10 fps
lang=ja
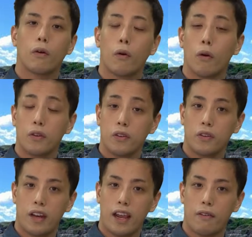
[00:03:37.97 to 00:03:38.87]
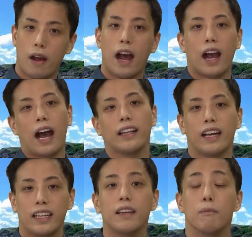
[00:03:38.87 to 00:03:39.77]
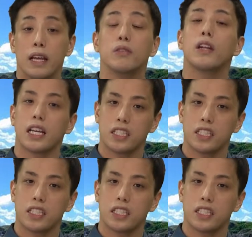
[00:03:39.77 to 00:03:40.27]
こういう例はかなり珍